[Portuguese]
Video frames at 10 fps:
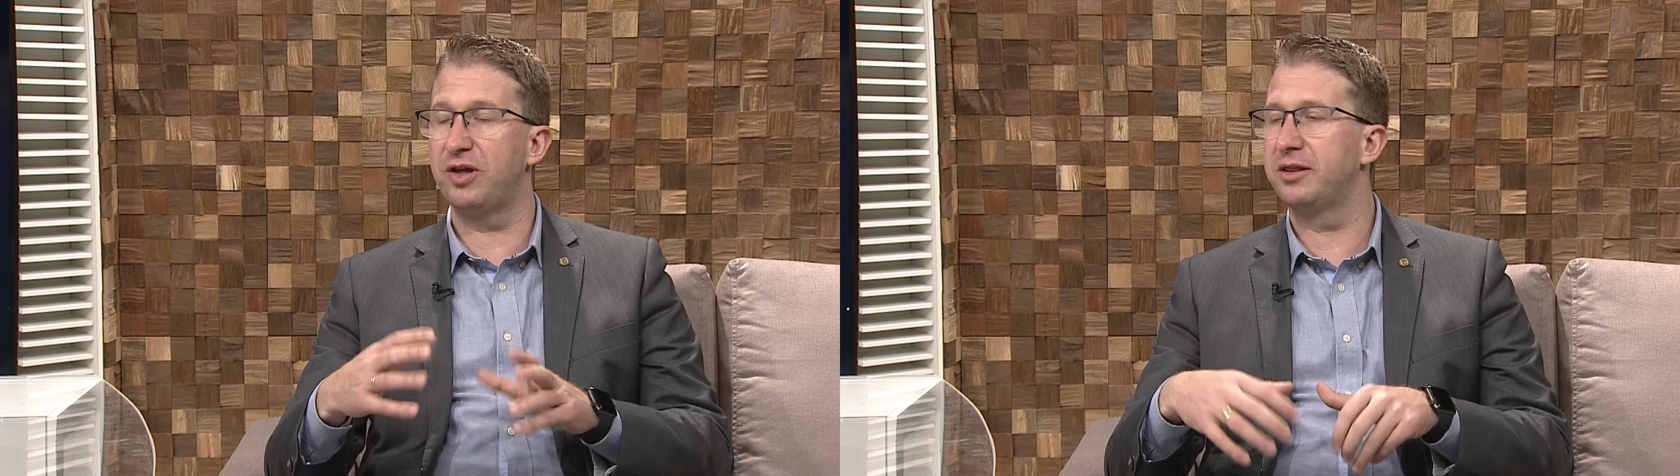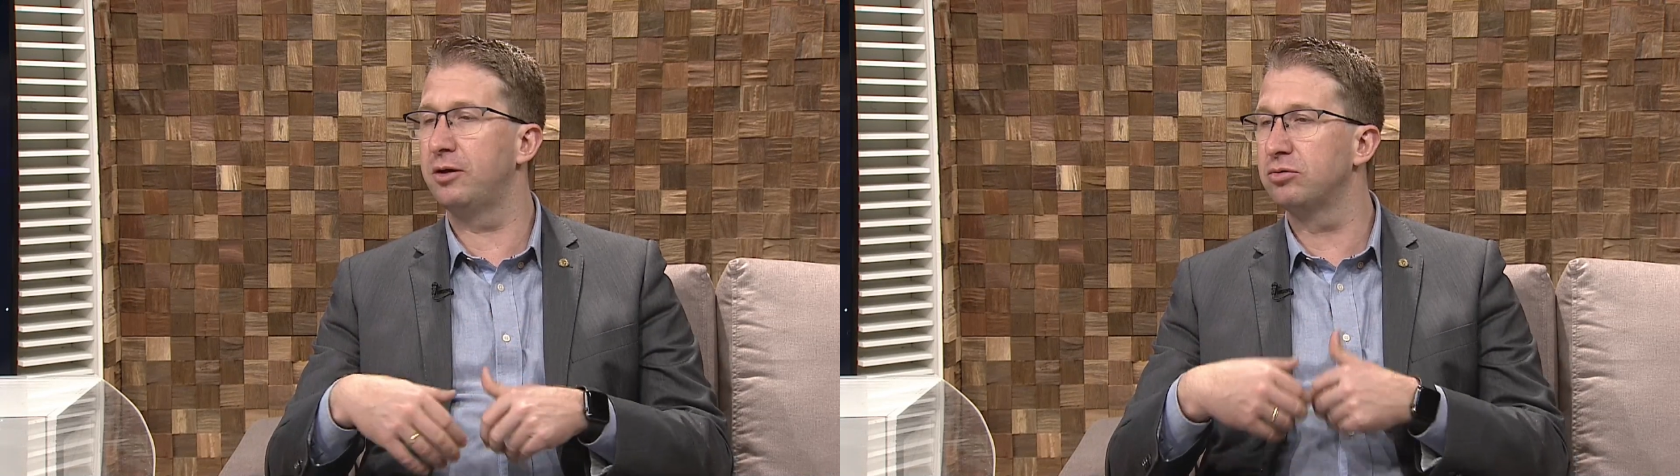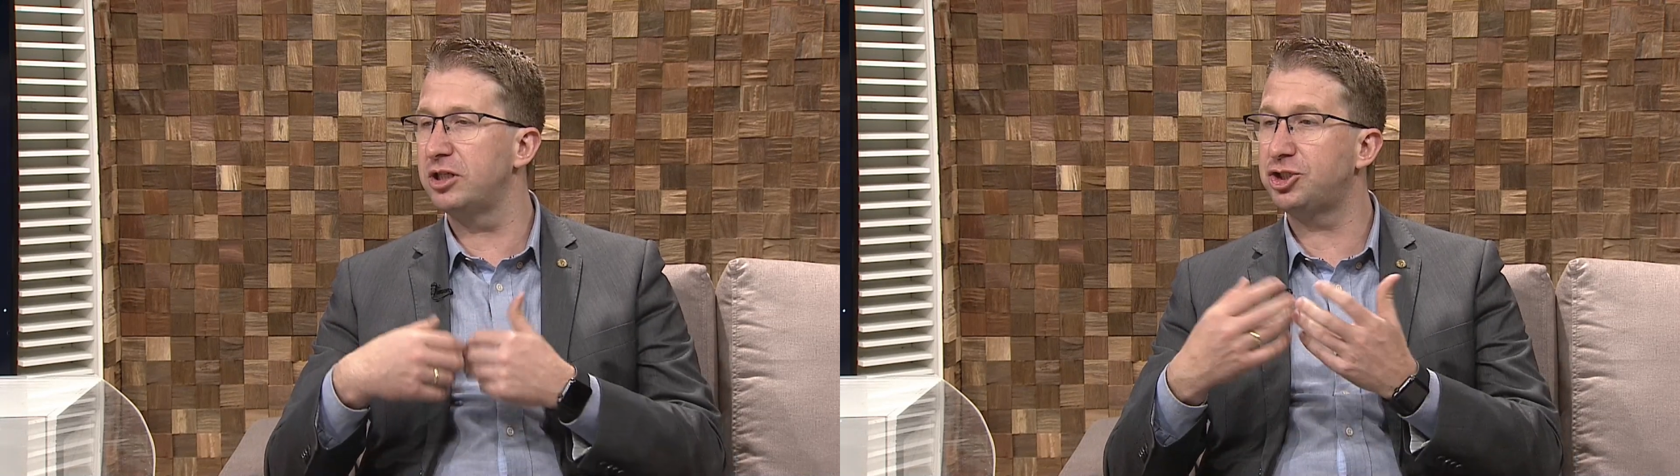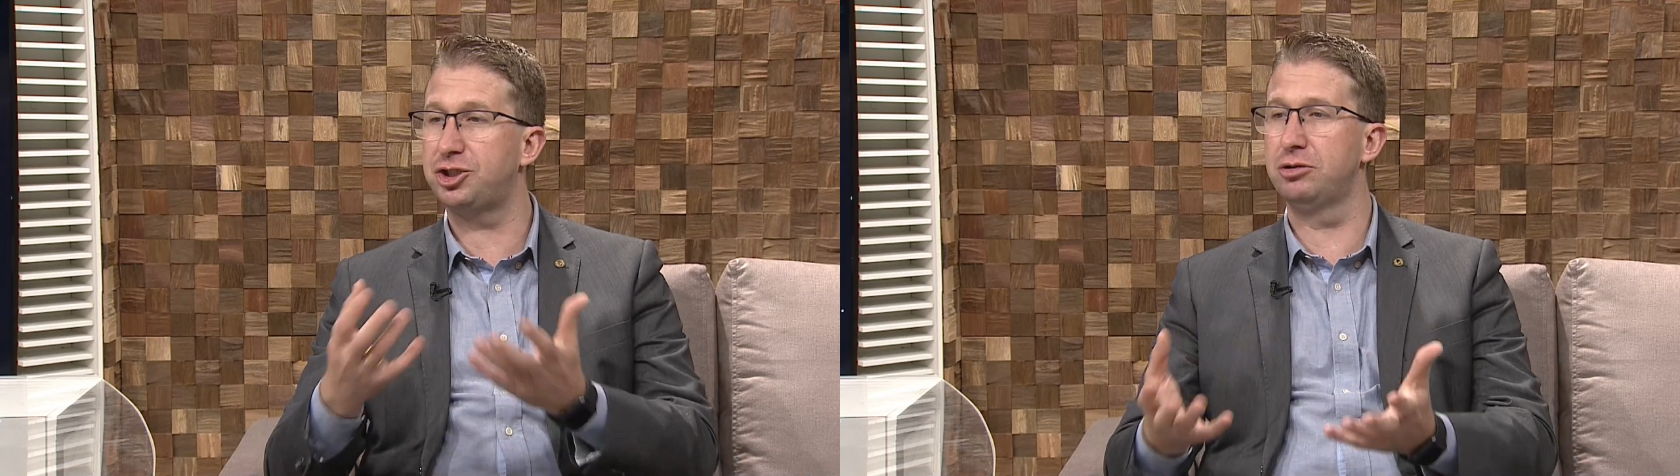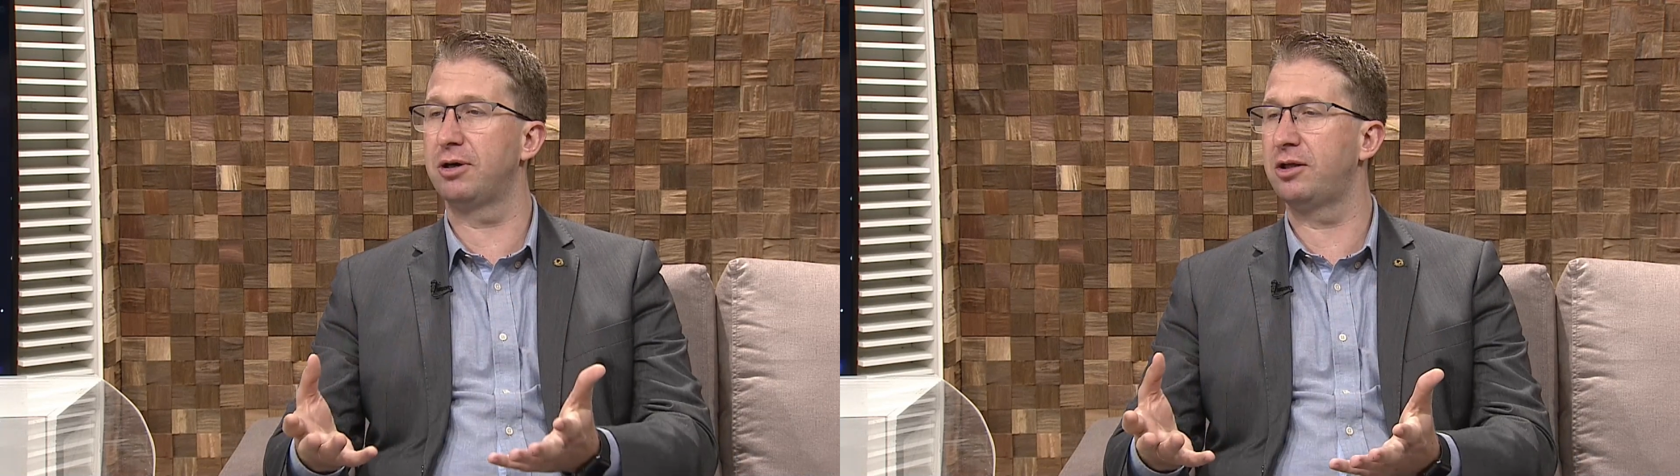vender o
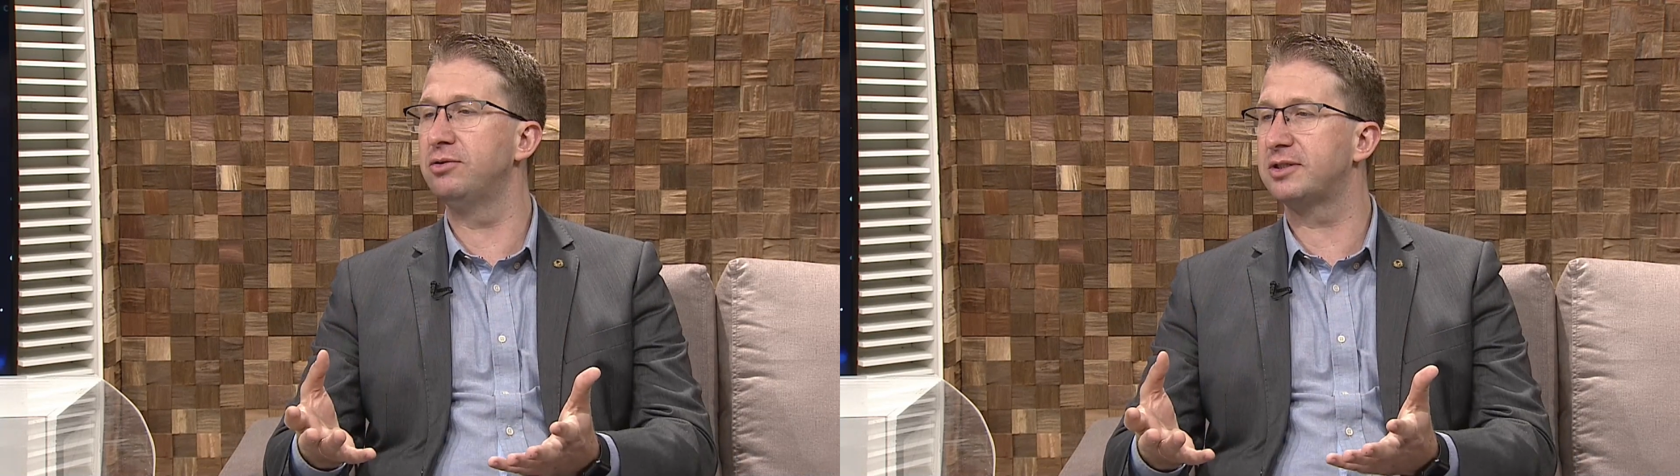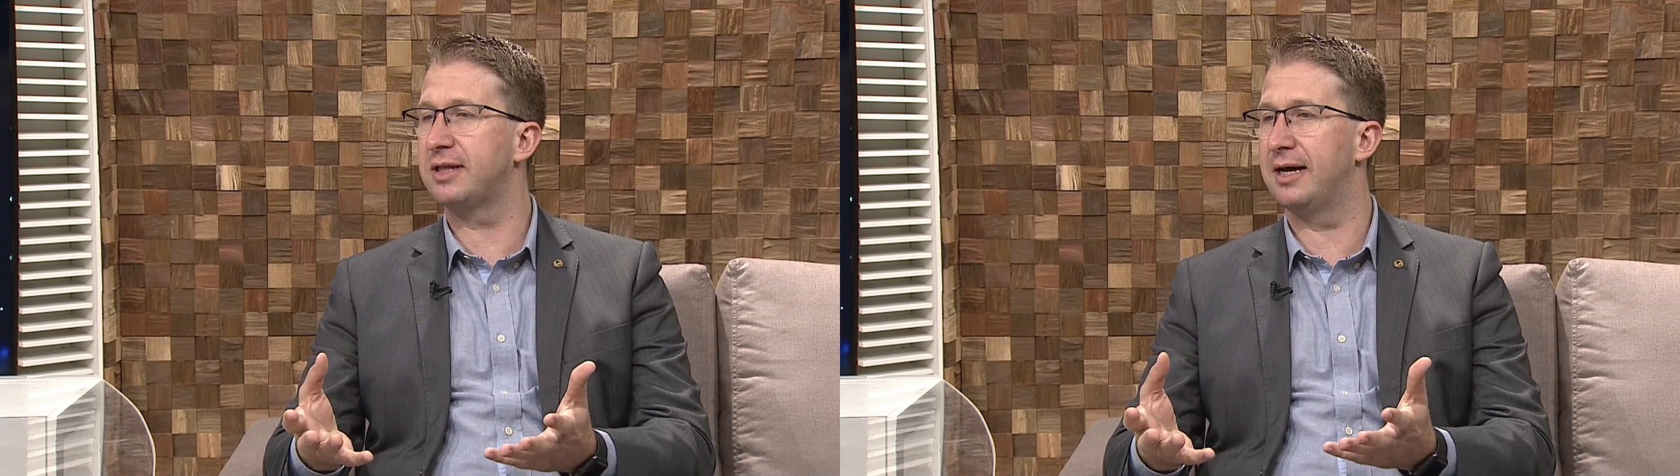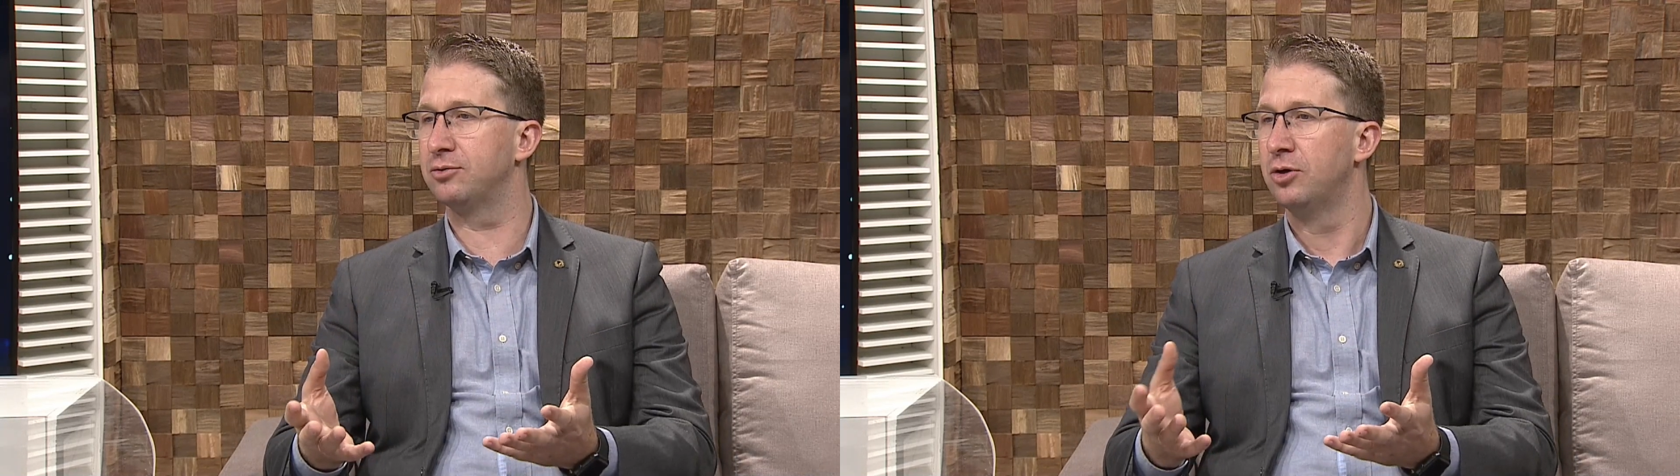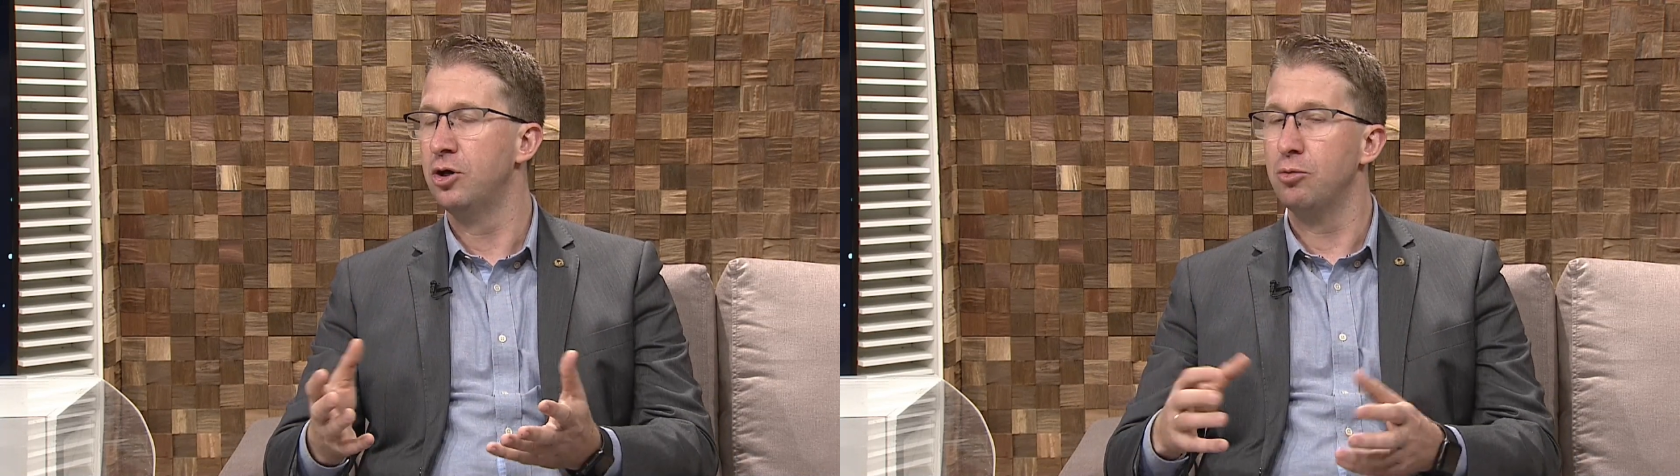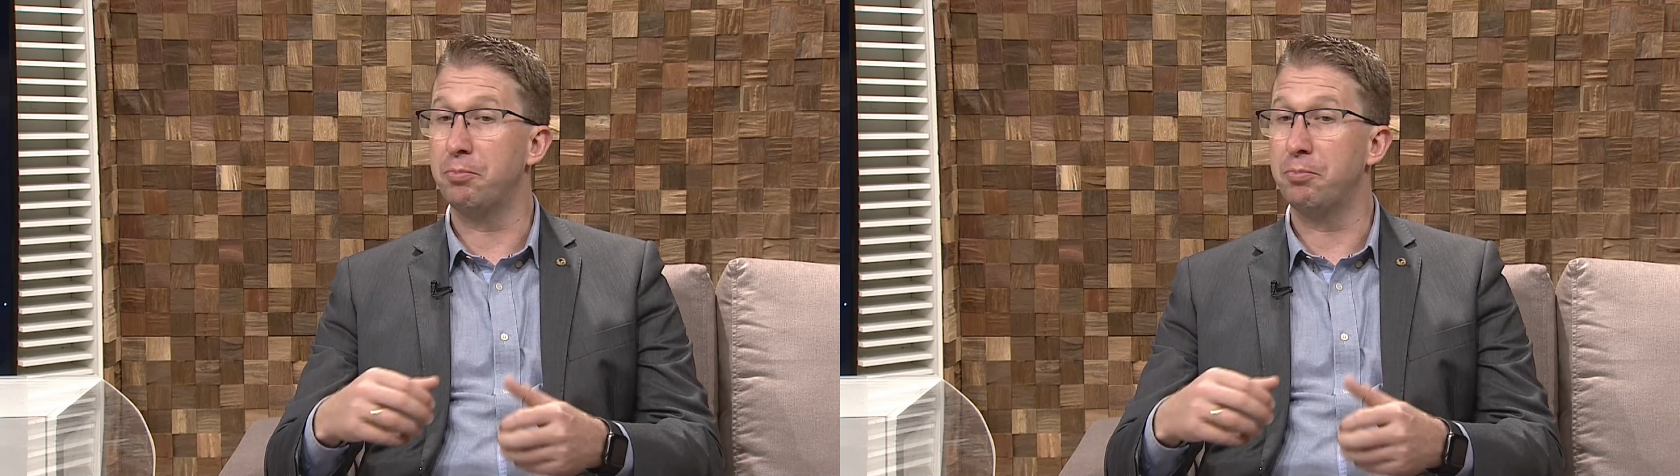destino aqui no Estado,